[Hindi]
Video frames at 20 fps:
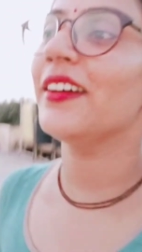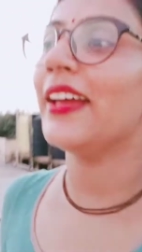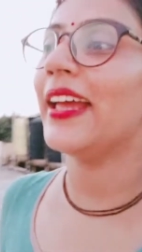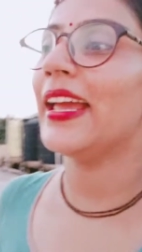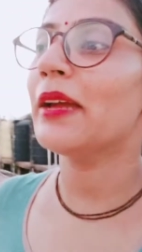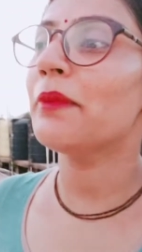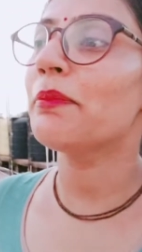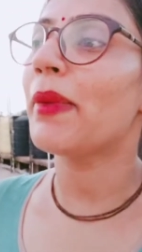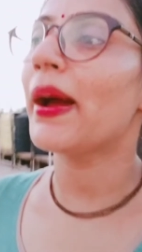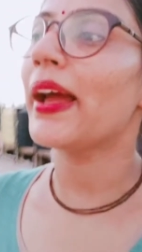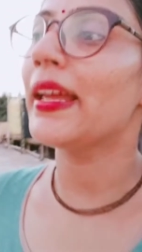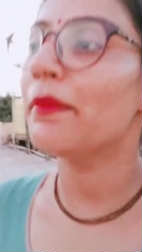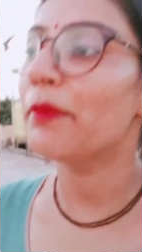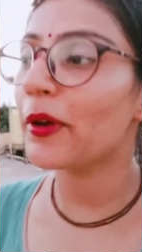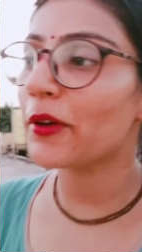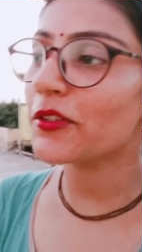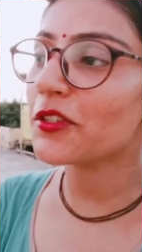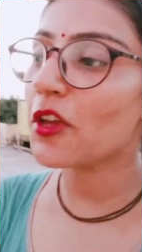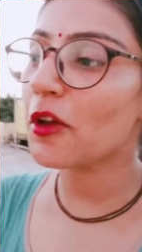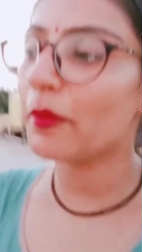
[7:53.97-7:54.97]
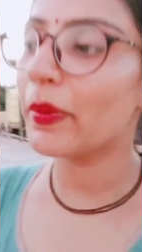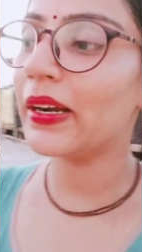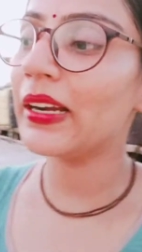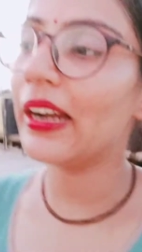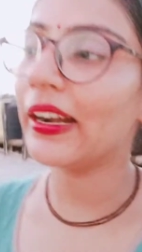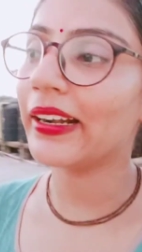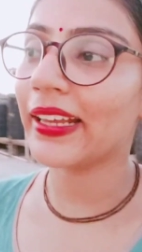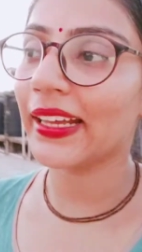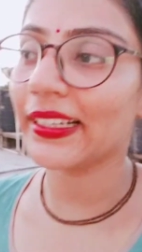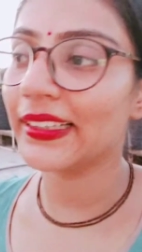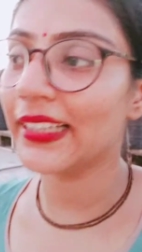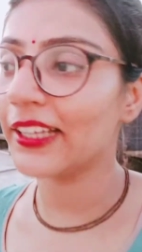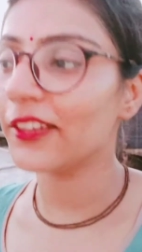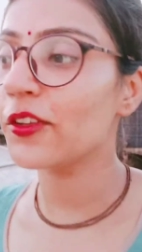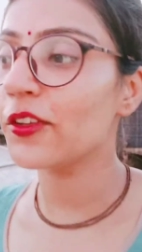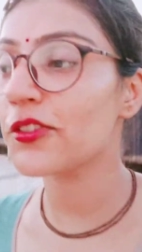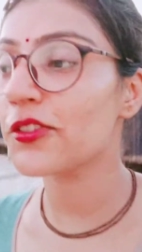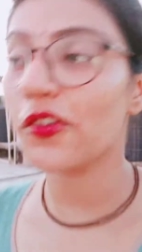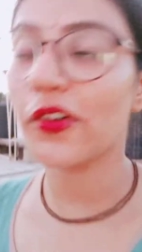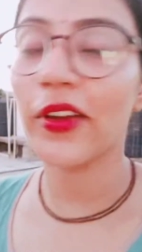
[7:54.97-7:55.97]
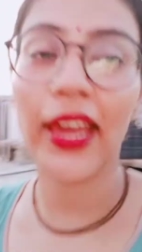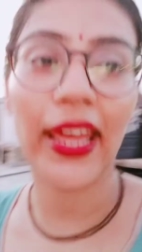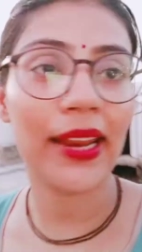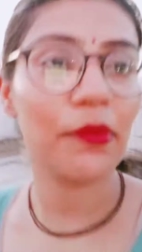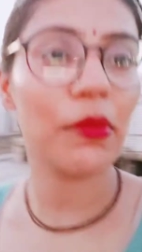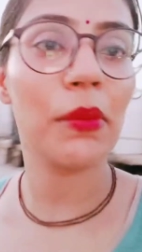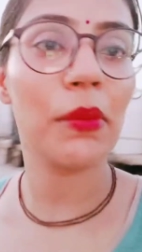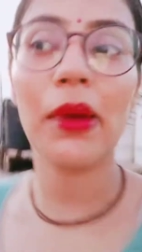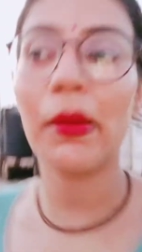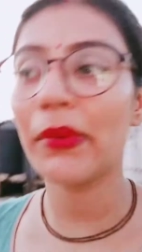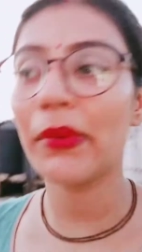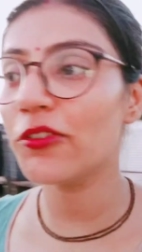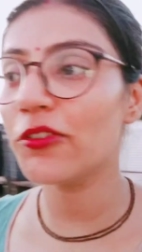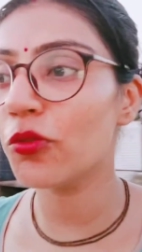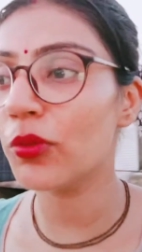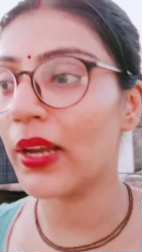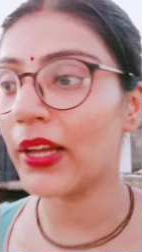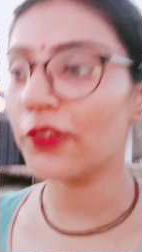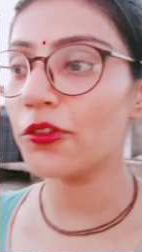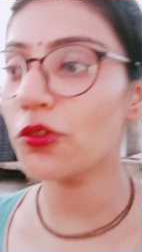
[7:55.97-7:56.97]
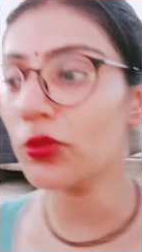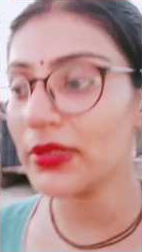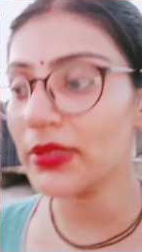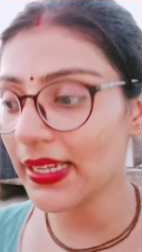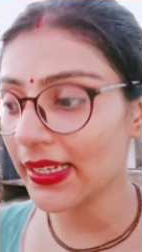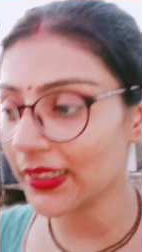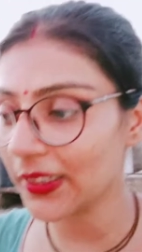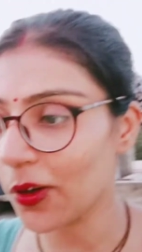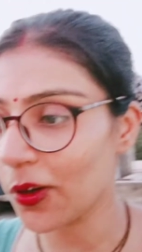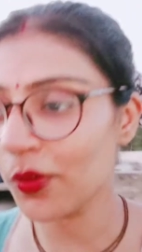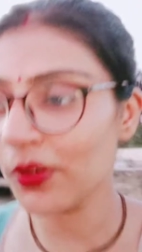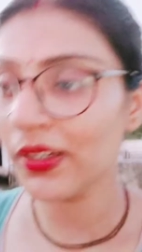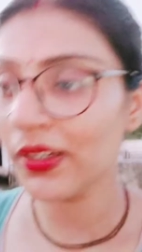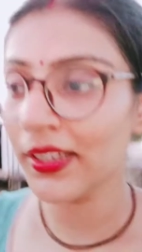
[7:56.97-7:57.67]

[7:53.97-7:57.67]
एक पाइप है उसके ऊपर लटकता है तो उसको कह रहा है मम्मा मैं झूला झूल सकता हूँ